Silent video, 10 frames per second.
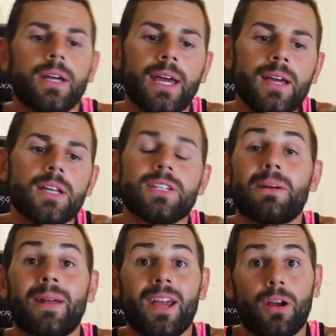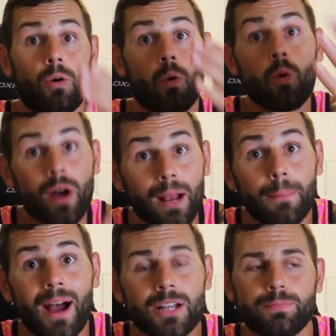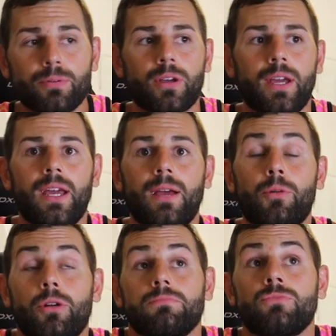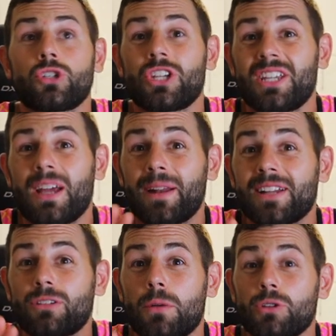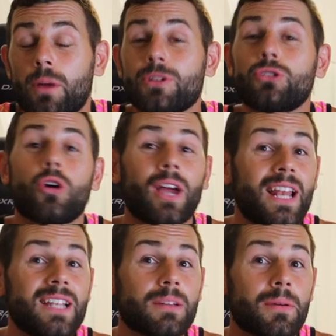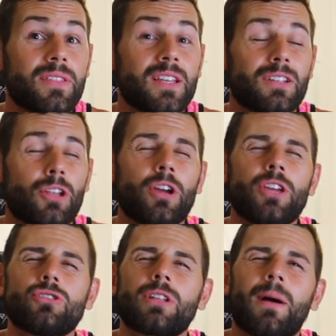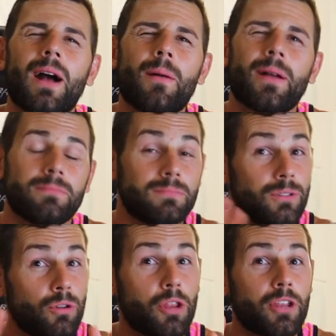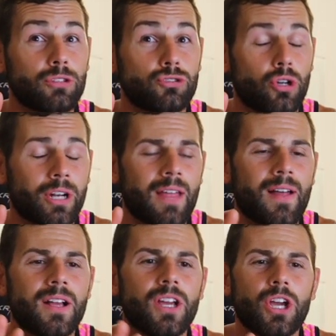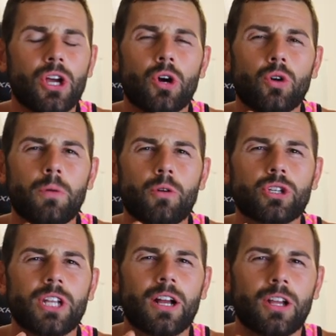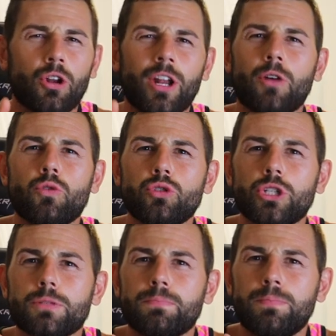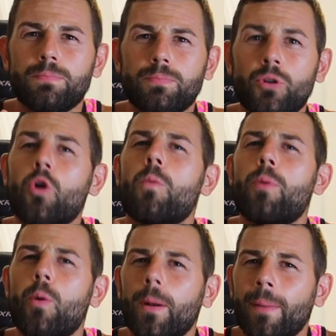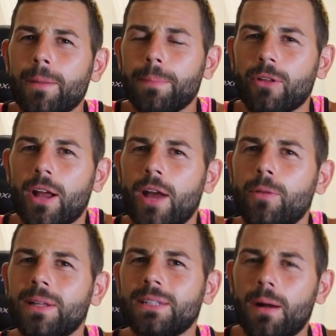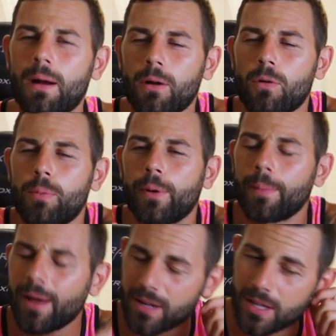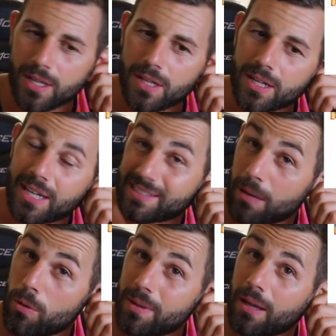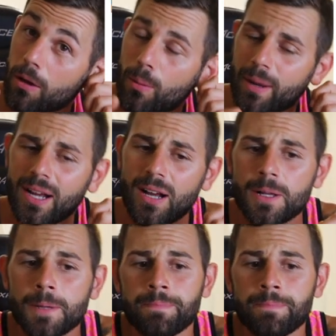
¿eh? Llevaré un gel más porque, bueno, no sé si habrán estado habituamiento geles, a veces creo que ellos trabajaban, no quiero decir una chorrada, no me acuerdo si era, creo que era con Nutris, no con Power Bar, perdona, Ironman trabajaba con Power Bar, que está muy bien también como marca,